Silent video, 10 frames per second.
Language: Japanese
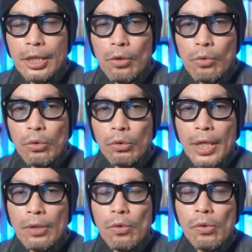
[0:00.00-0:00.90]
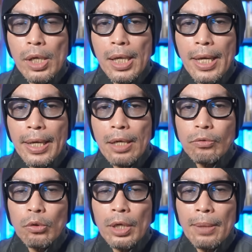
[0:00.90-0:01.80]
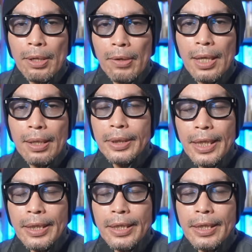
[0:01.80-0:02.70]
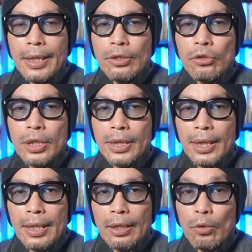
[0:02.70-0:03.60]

基本この脚本家が描くドラマはリアリティが重視され、